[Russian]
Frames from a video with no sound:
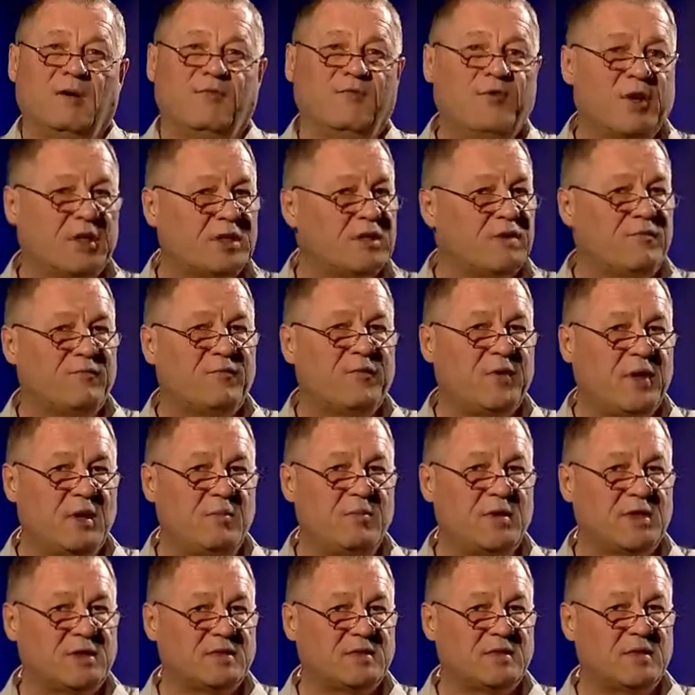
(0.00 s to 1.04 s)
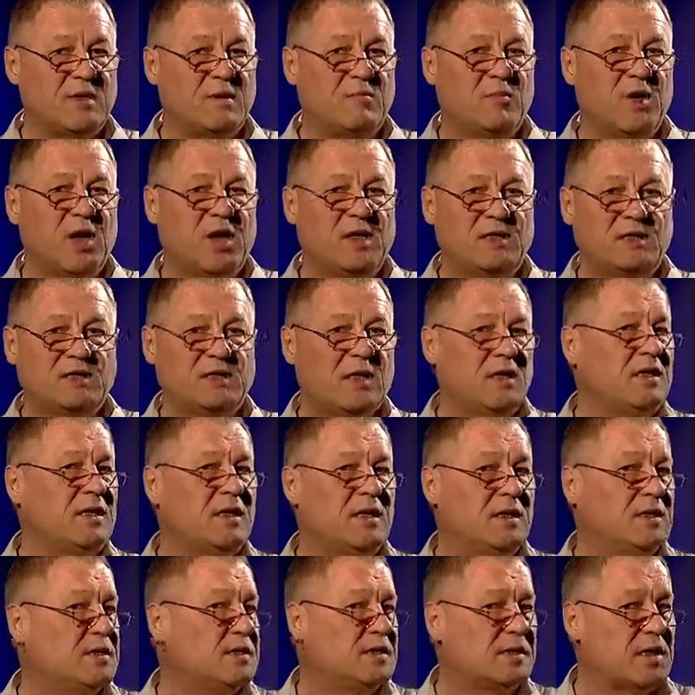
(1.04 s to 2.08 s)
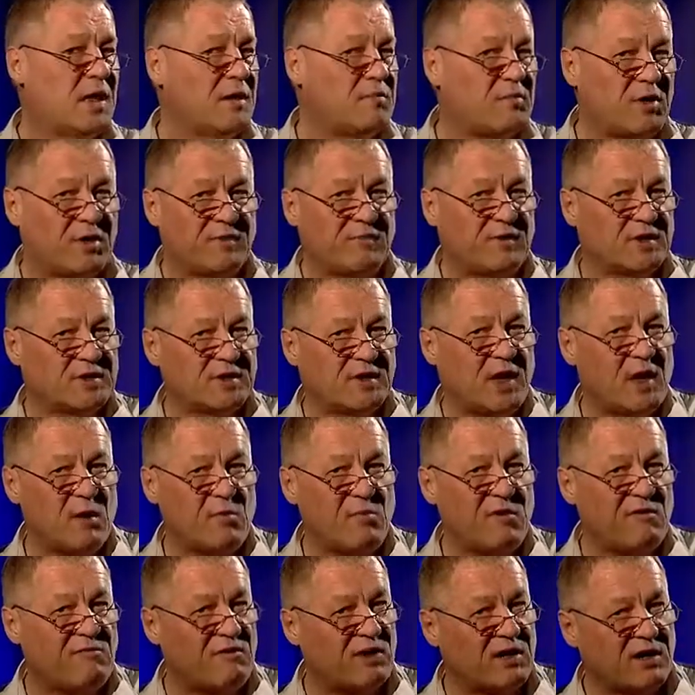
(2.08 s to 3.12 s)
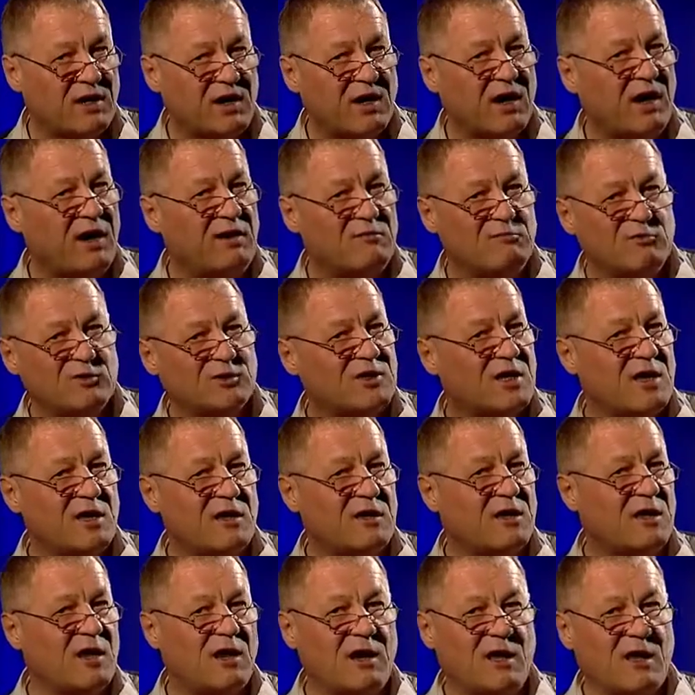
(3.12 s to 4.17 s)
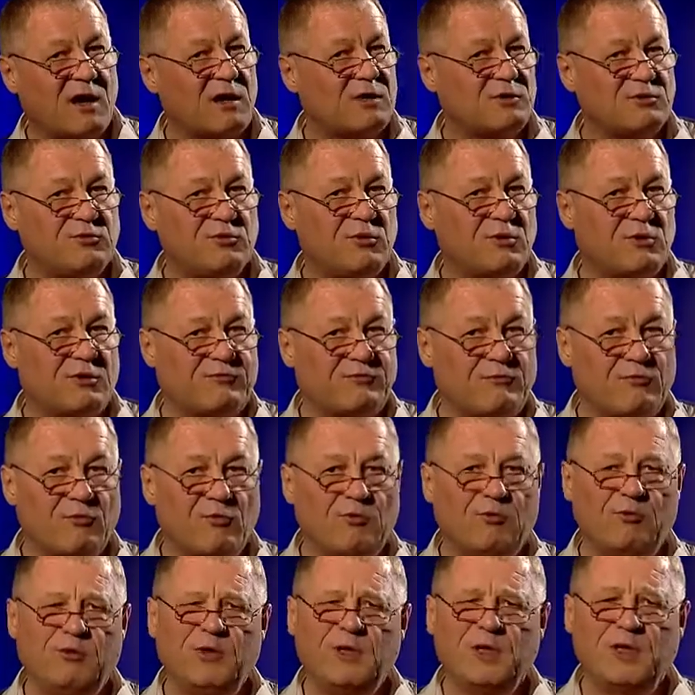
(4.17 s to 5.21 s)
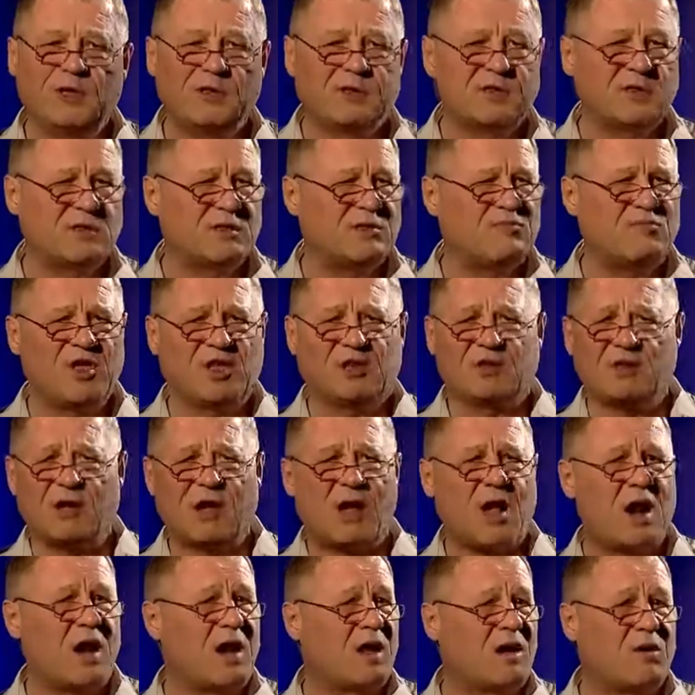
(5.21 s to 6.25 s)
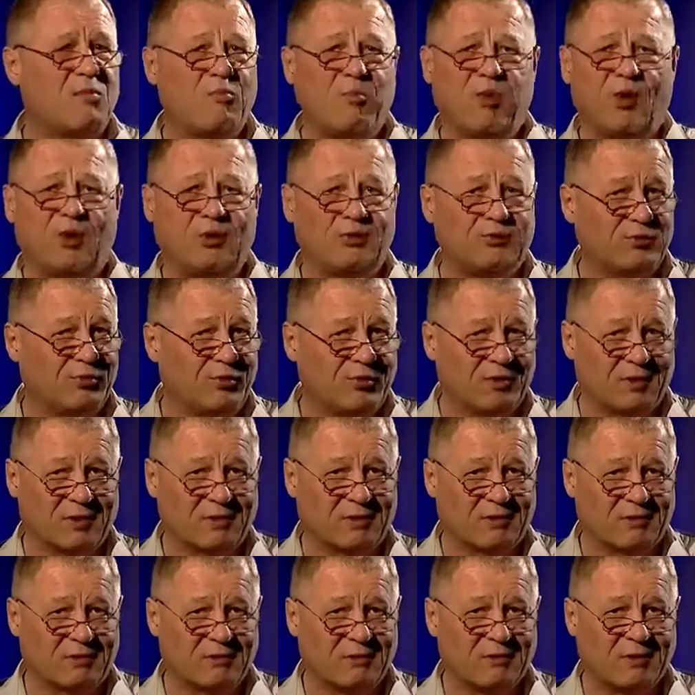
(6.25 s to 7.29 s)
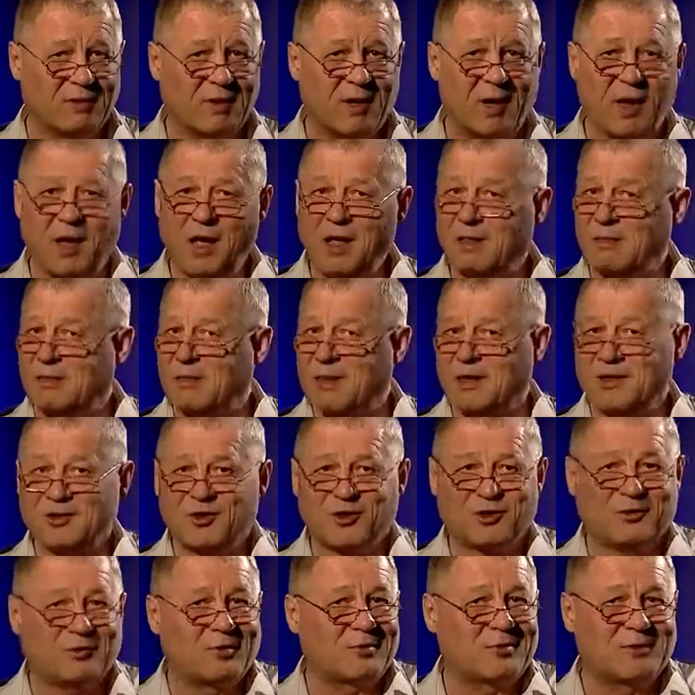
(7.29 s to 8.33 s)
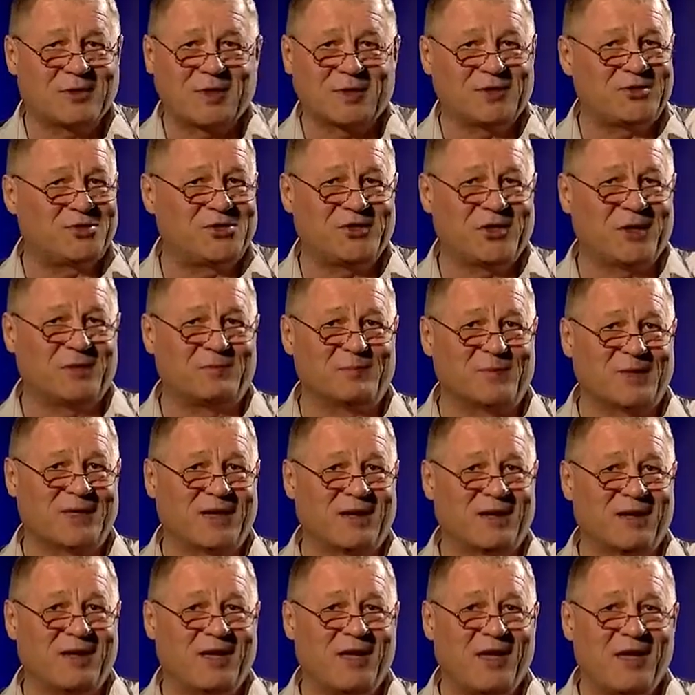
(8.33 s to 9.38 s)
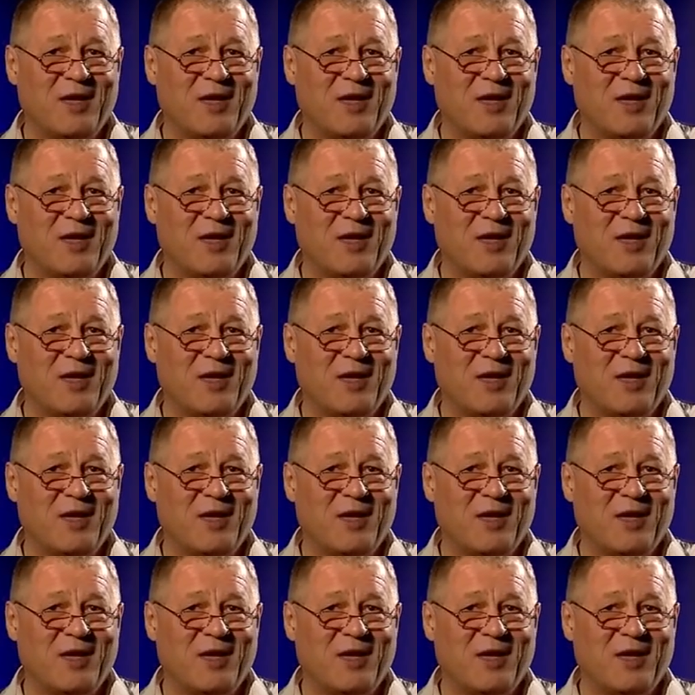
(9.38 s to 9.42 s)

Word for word: В этом фильме снимались одни из самых востребованных голливудских киноактеров – Уилл Смит и Алик Болдуин. Это что-то с чем-то.